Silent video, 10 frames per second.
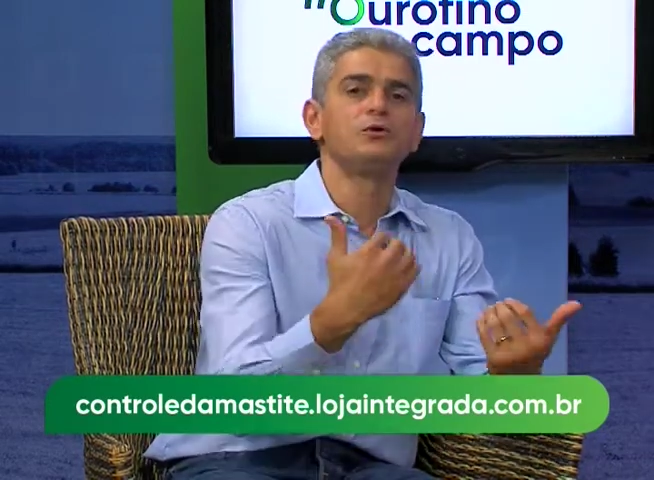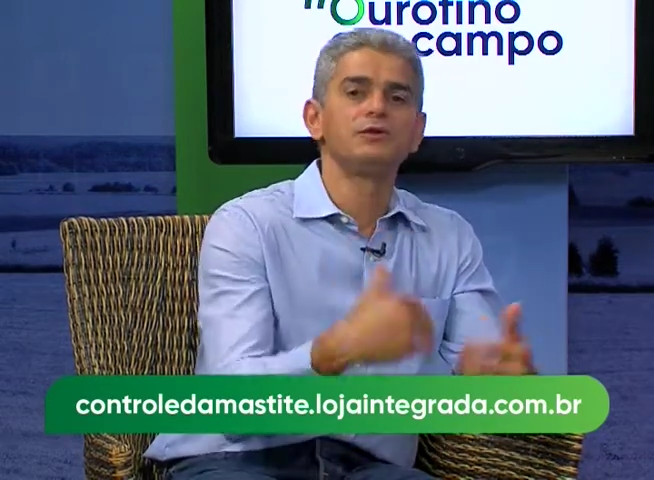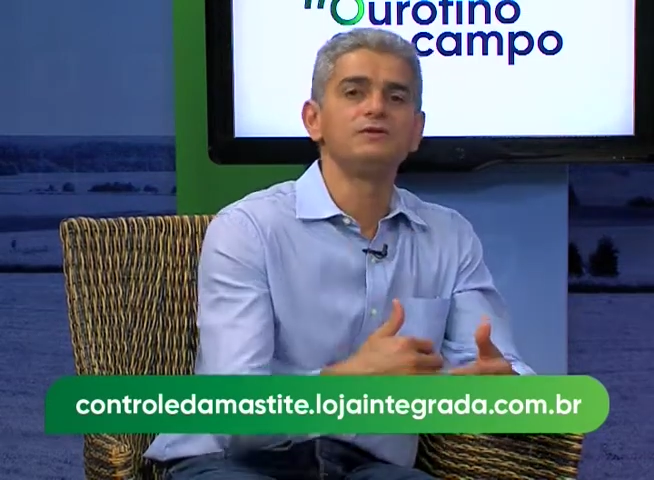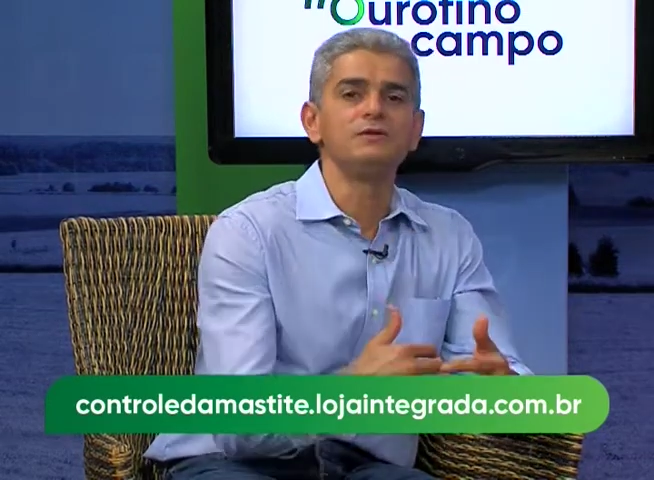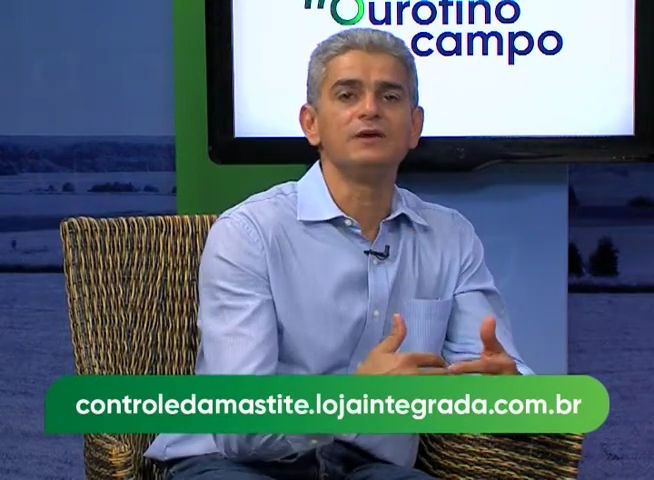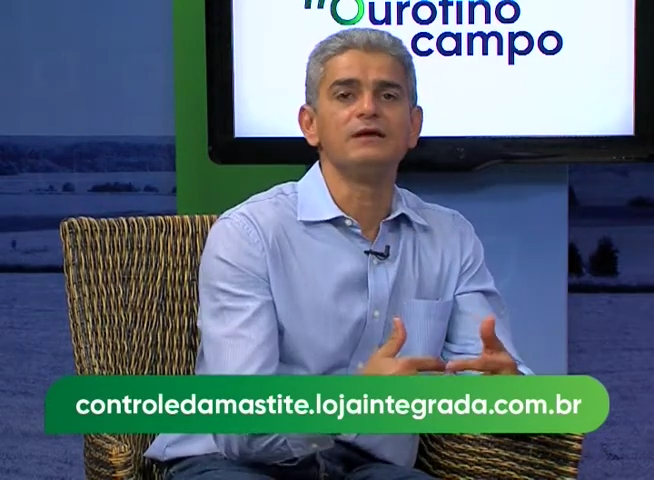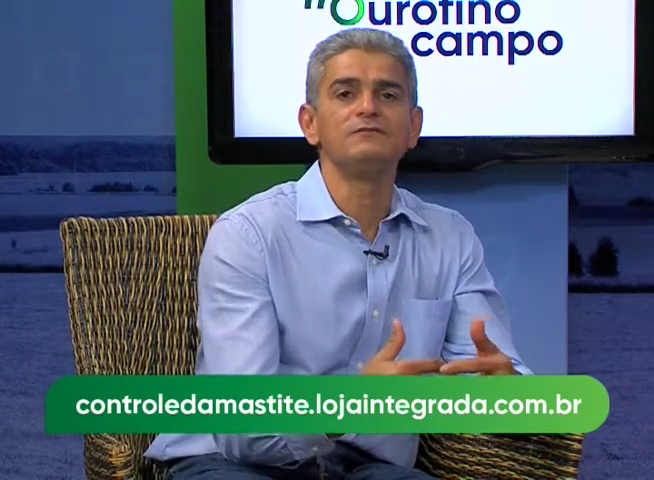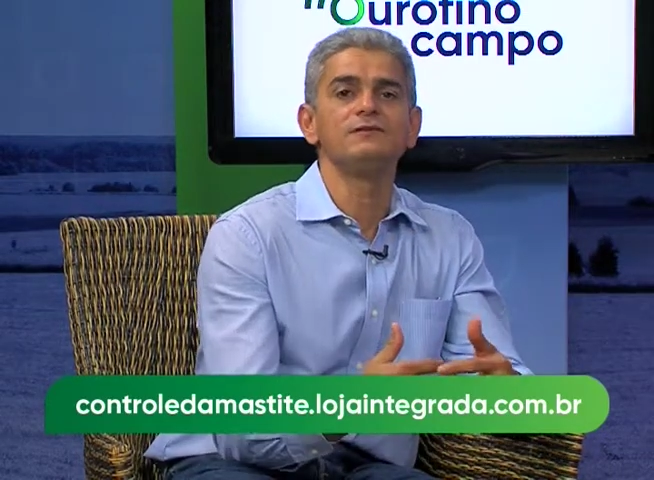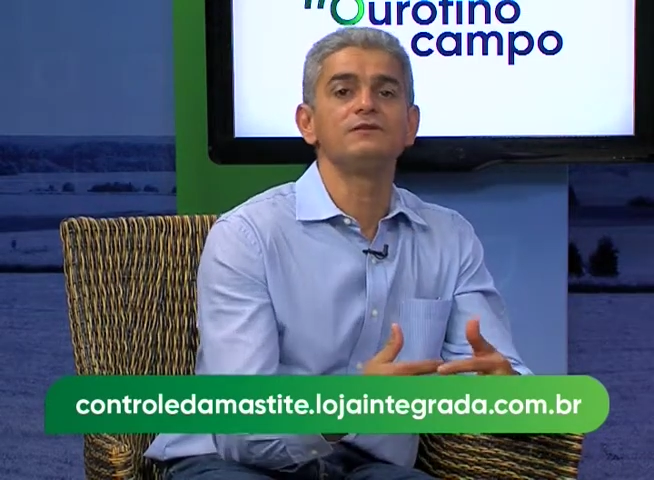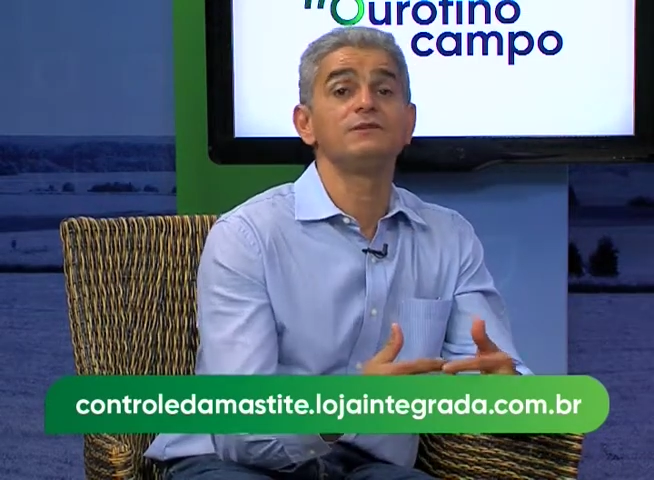podem é,
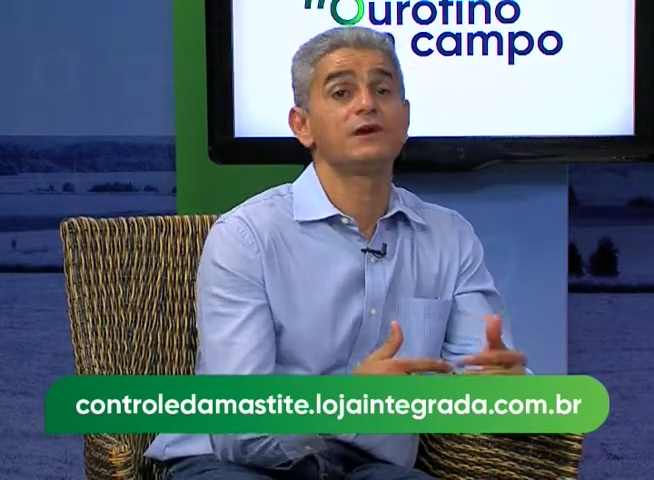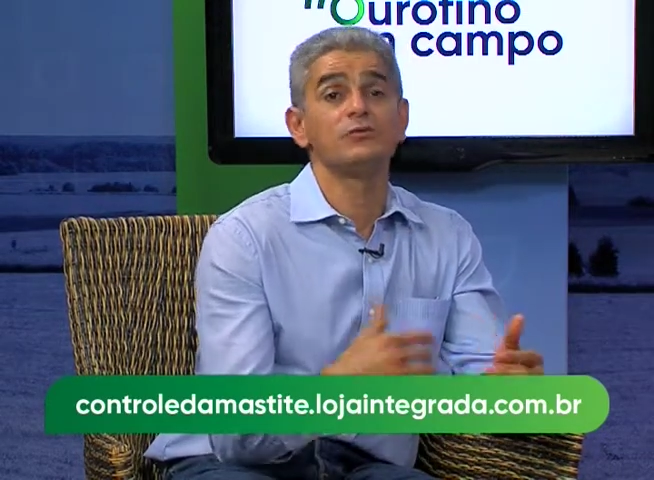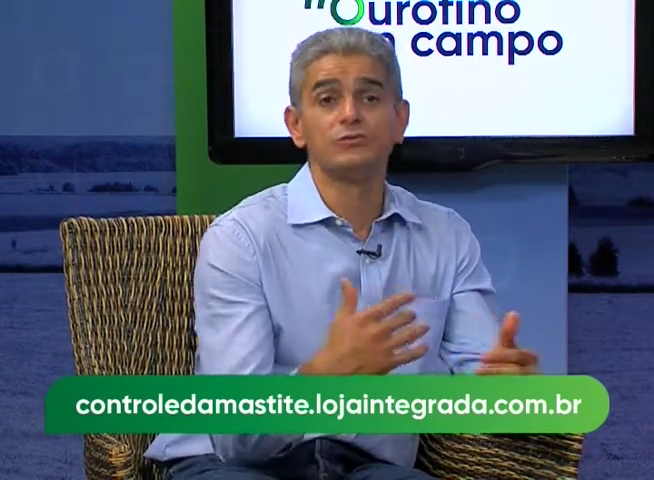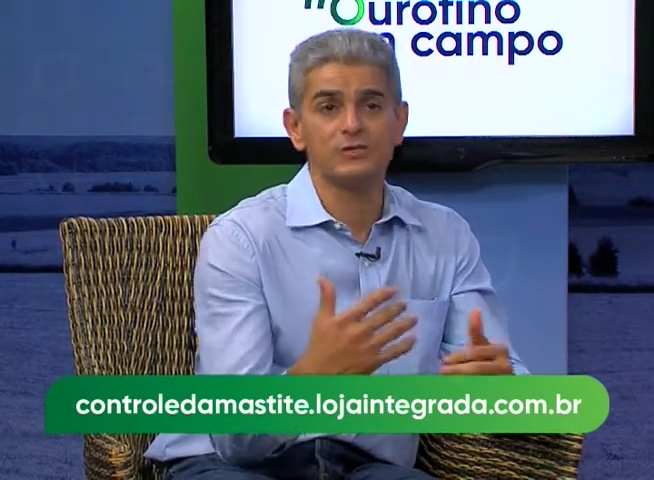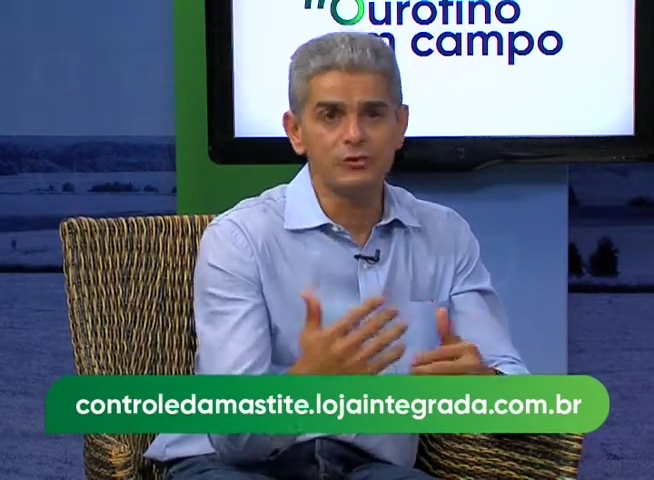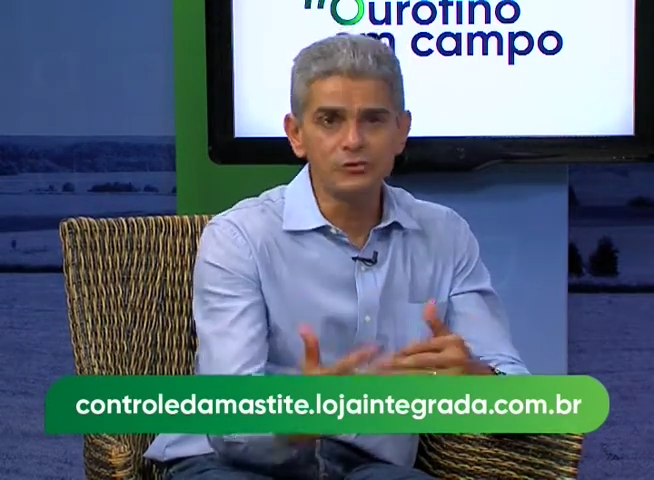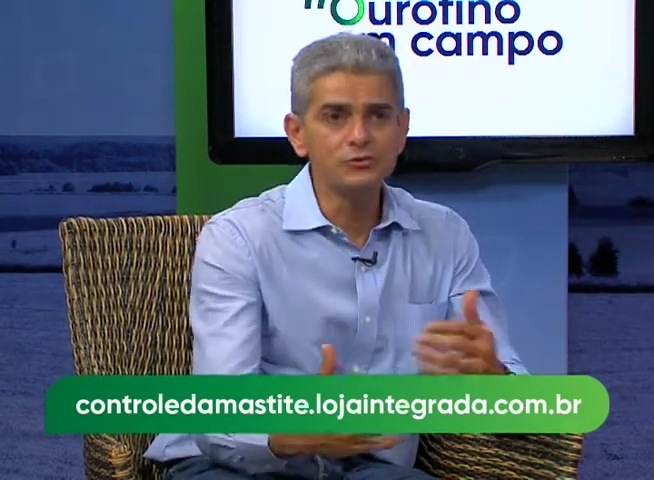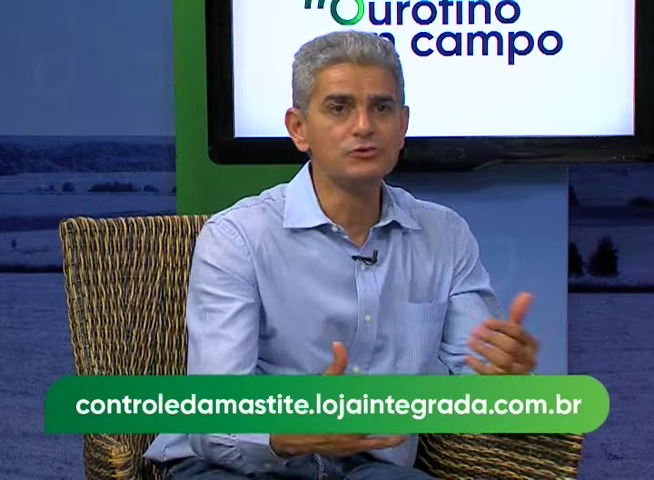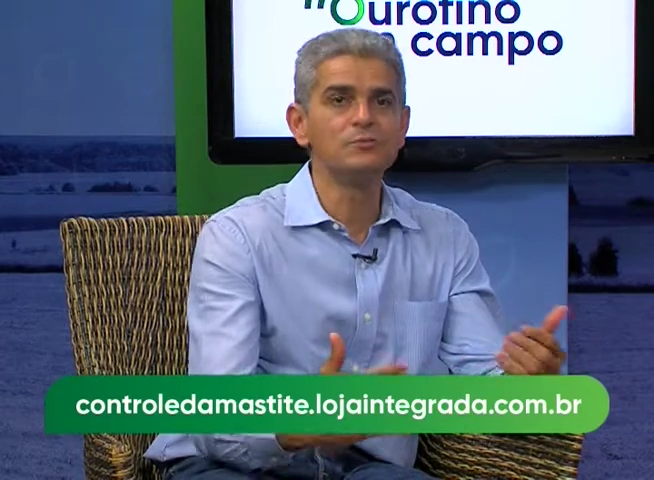verificar o conteúdo,